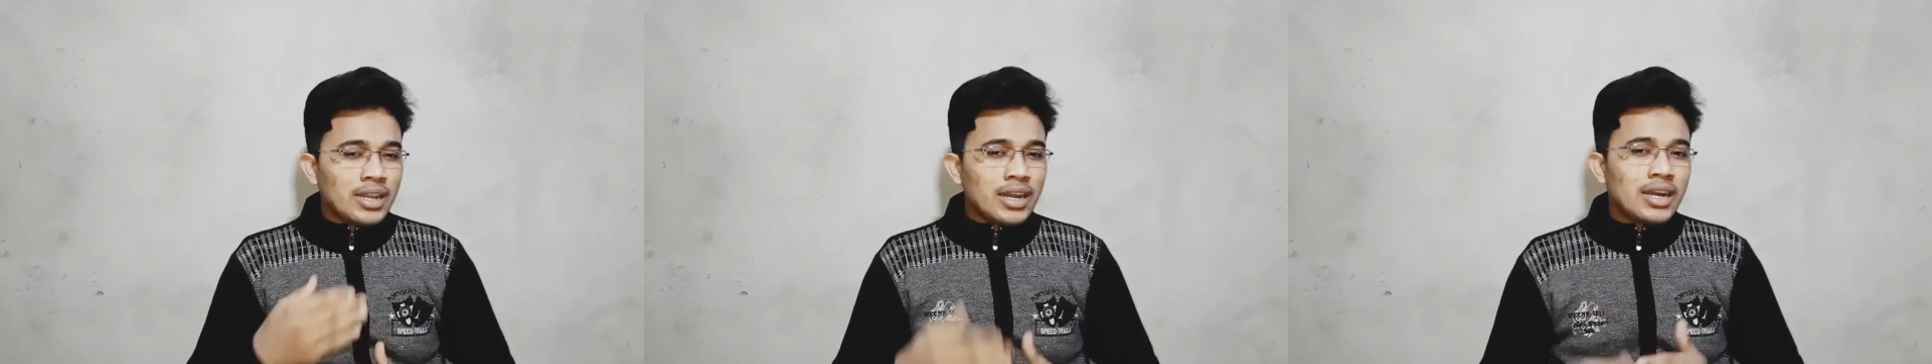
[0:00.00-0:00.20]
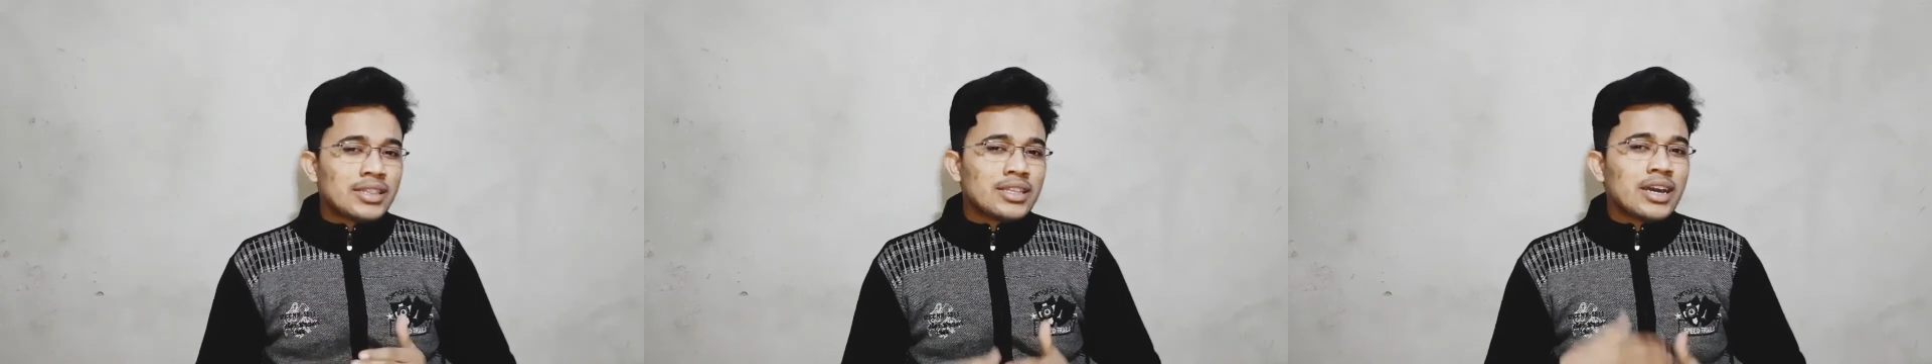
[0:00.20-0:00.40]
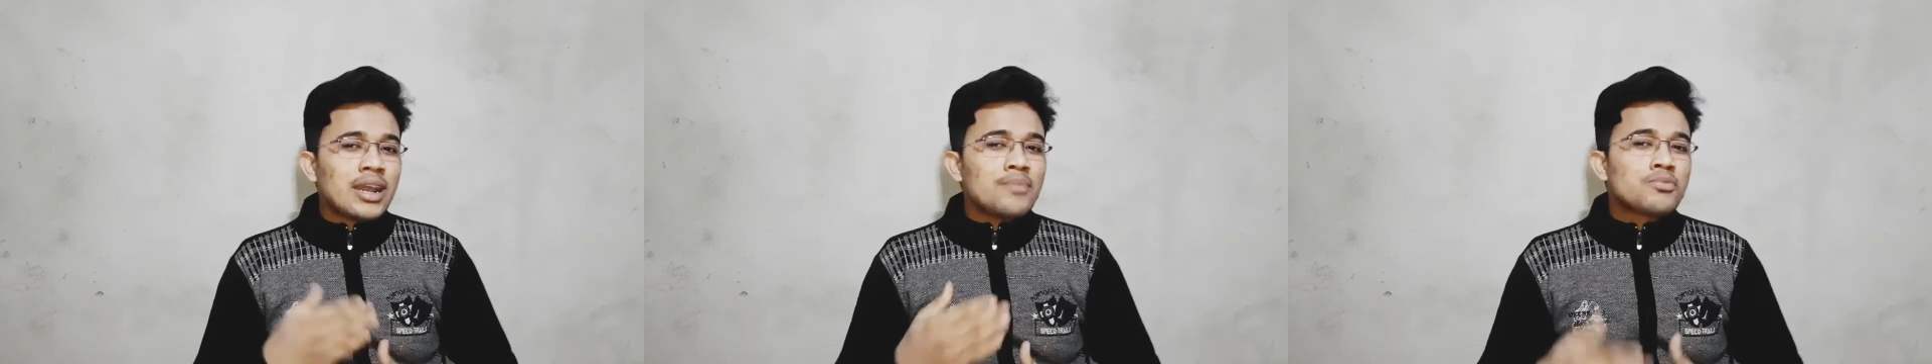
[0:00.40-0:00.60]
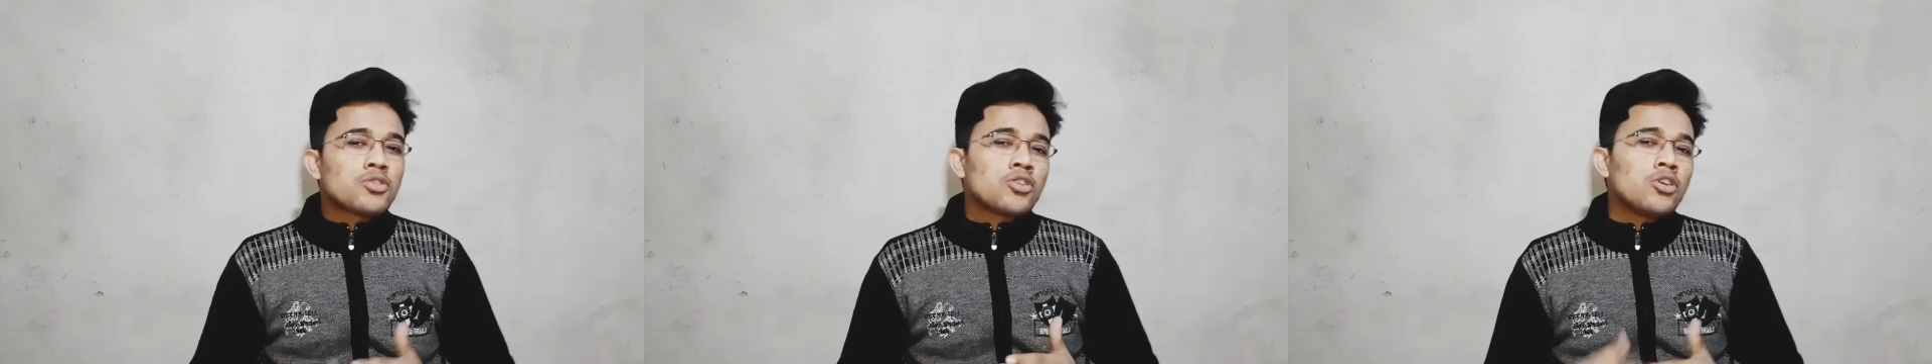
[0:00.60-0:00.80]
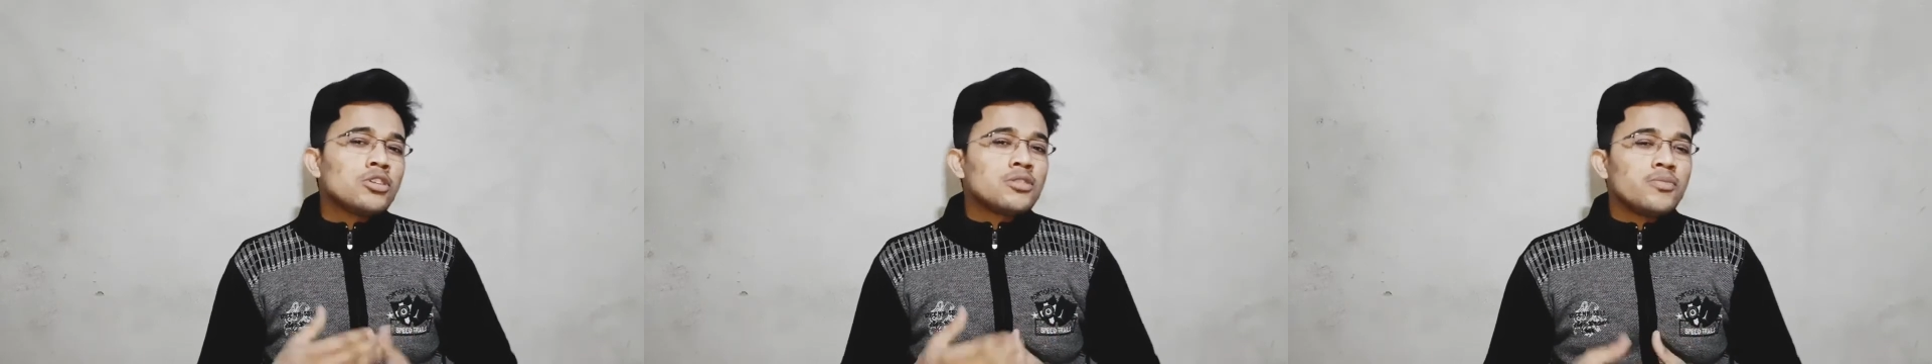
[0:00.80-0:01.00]
लगातार आप
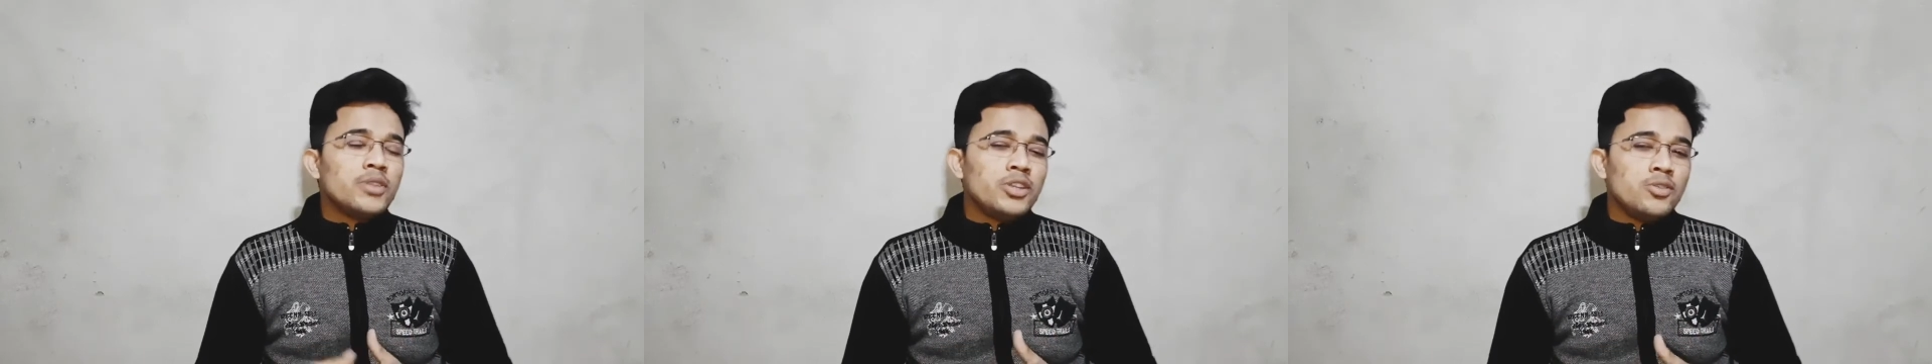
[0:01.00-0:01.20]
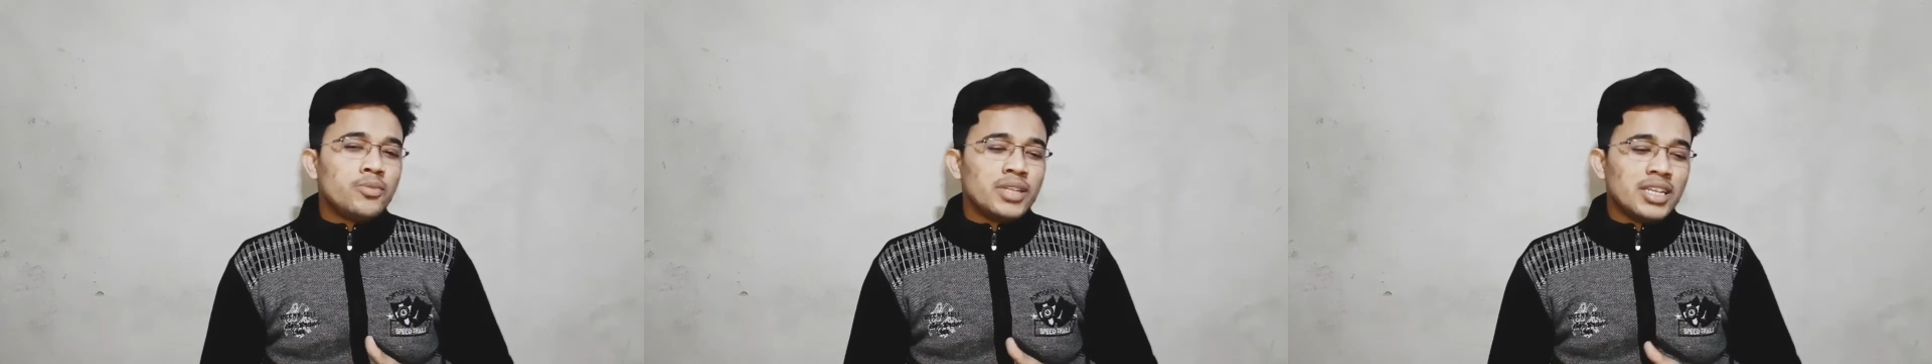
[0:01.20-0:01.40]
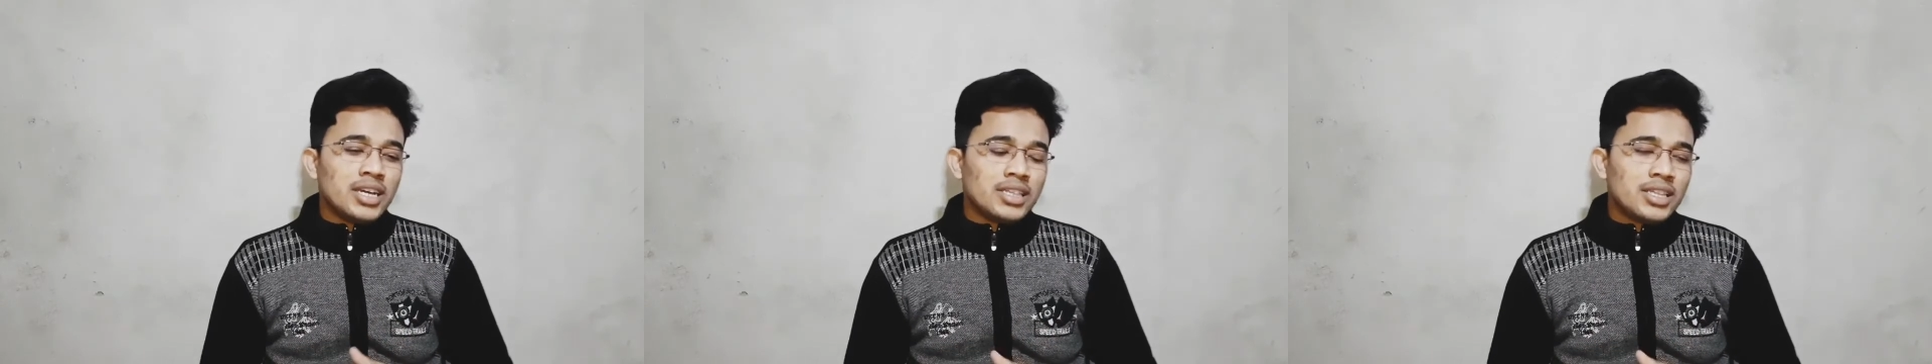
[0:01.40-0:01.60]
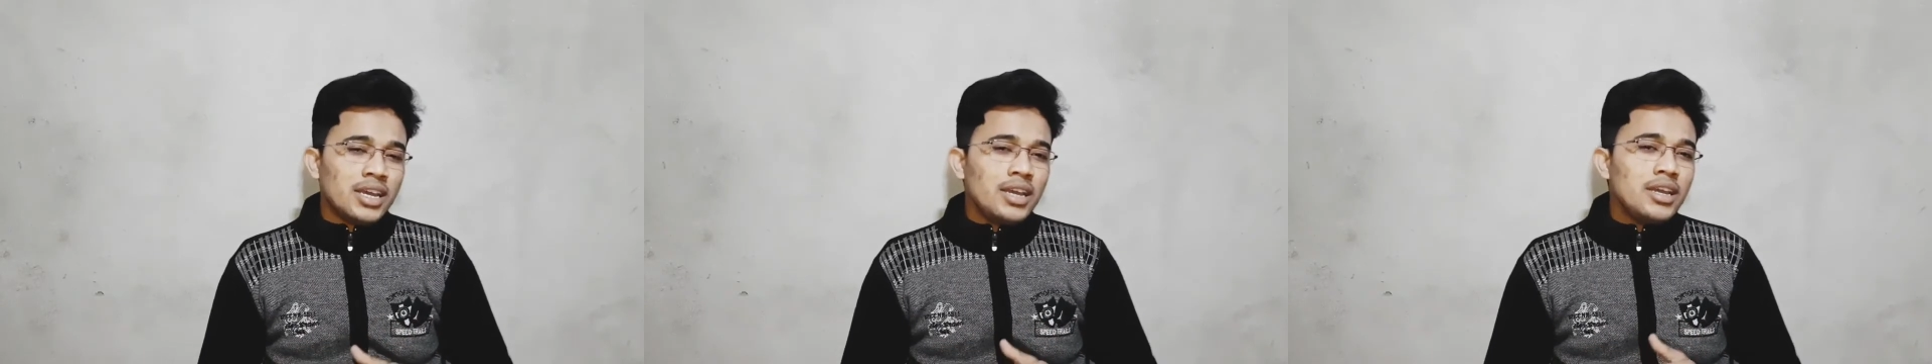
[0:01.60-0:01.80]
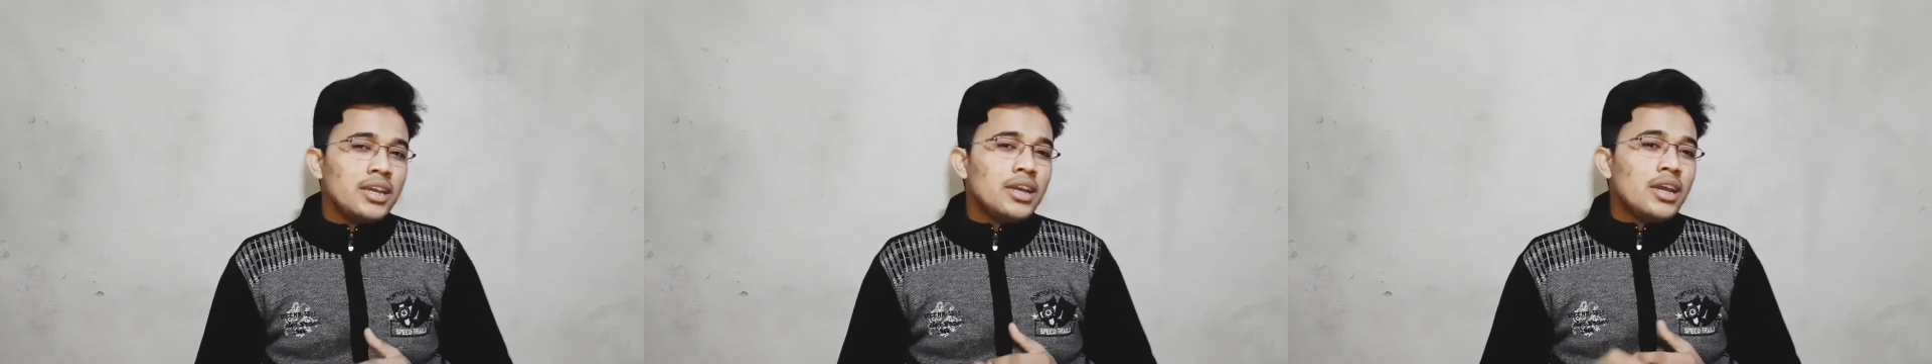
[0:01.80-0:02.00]
शॉर्ट्स वीडियो बनाते
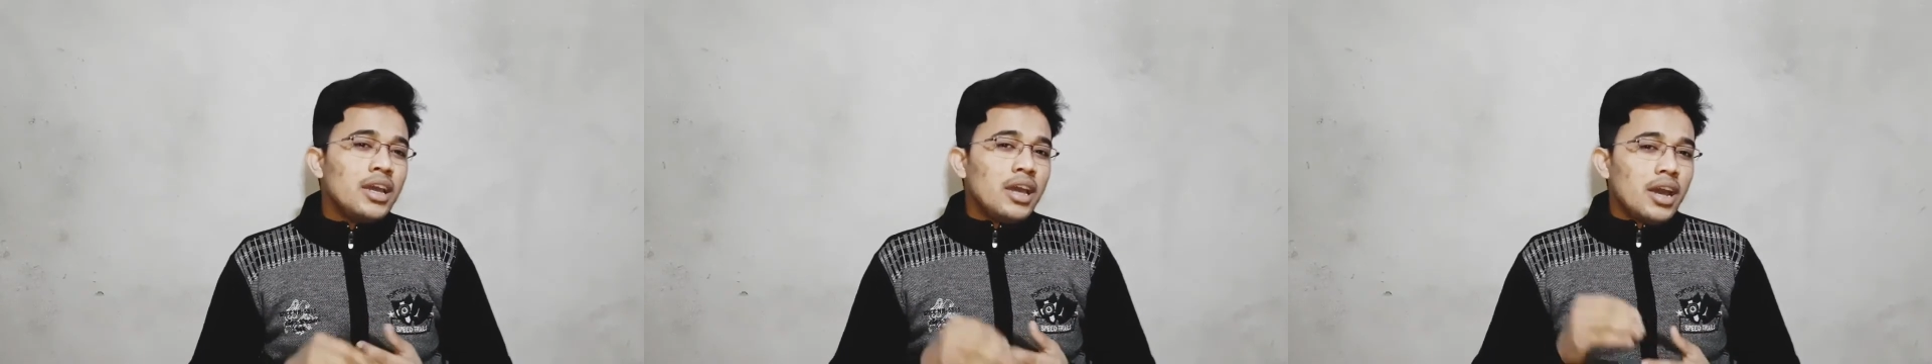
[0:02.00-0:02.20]
हैं